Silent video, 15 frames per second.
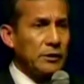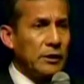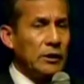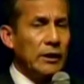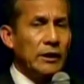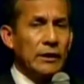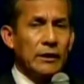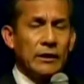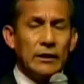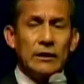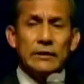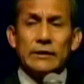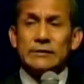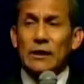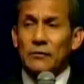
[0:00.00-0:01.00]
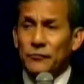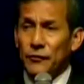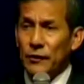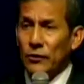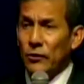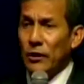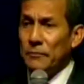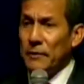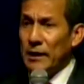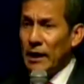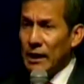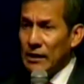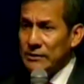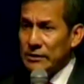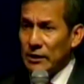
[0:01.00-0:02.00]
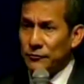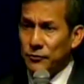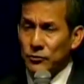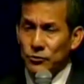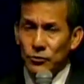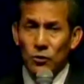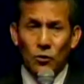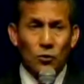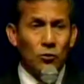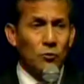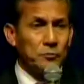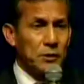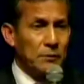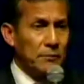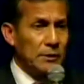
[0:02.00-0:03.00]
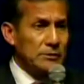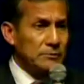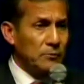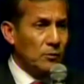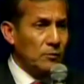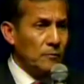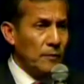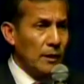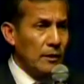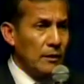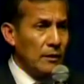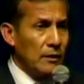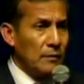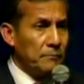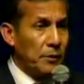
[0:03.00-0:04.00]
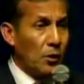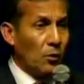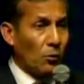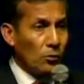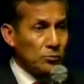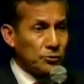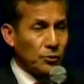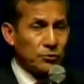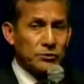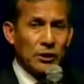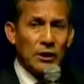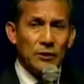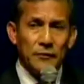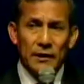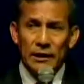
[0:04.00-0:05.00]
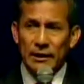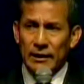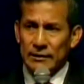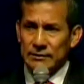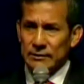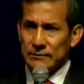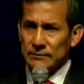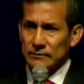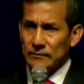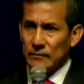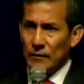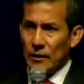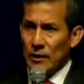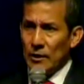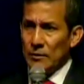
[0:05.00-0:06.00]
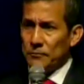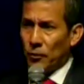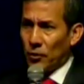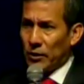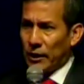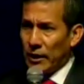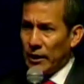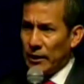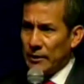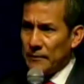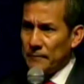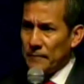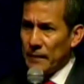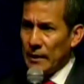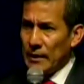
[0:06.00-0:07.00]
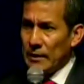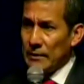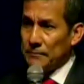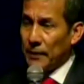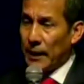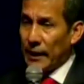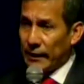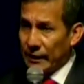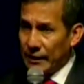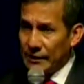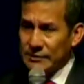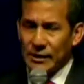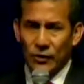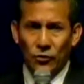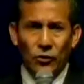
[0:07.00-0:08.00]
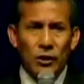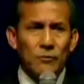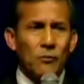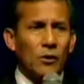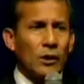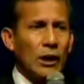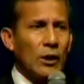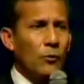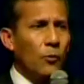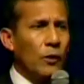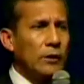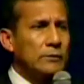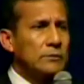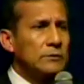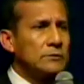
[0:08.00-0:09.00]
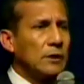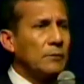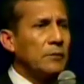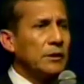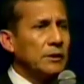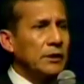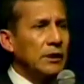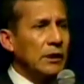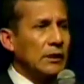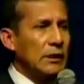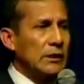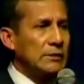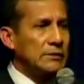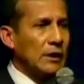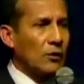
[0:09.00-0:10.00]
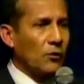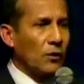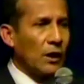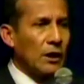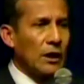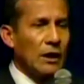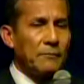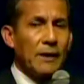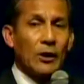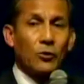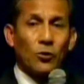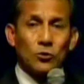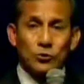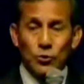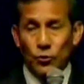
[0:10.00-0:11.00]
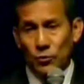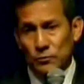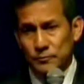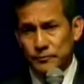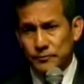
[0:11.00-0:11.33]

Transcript: tiene el desafío de mirar hacia el futuro con optimismo, pero con sostenibilidad. Porque para que desarrolle Moquegua también tiene que desarrollar la Macrosur,